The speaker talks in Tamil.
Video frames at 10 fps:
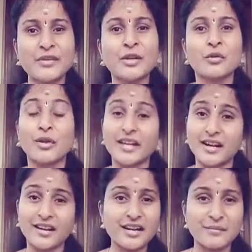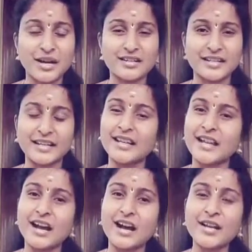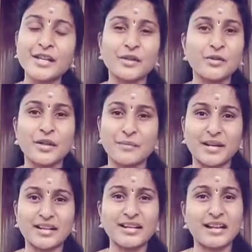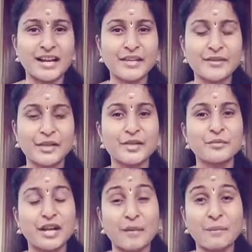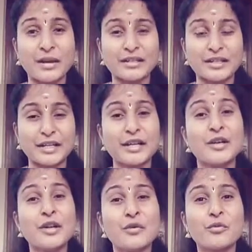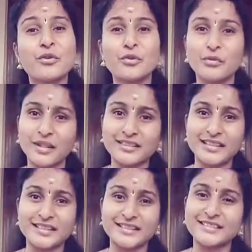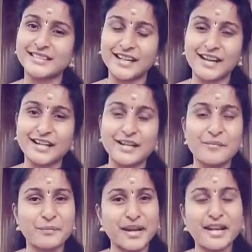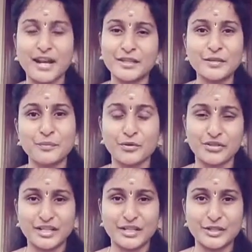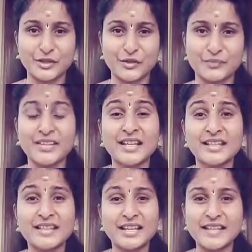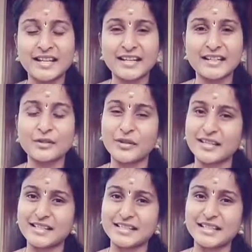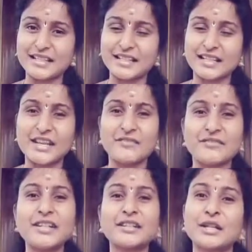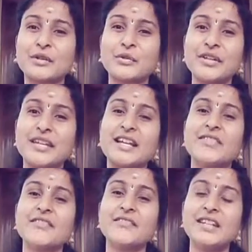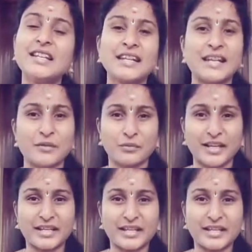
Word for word: குடையாக மாற்றி ஆயர்குல மக்கள் அனைவரையும் காப்பாற்றிய உன் குணத்திற்கு நாங்கள் பல்லாண்டு போற்றுகின்றோம் எதிரிகளினுடைய செருக்கை வீழ்த்தக்கூடிய வில்லினை உடைய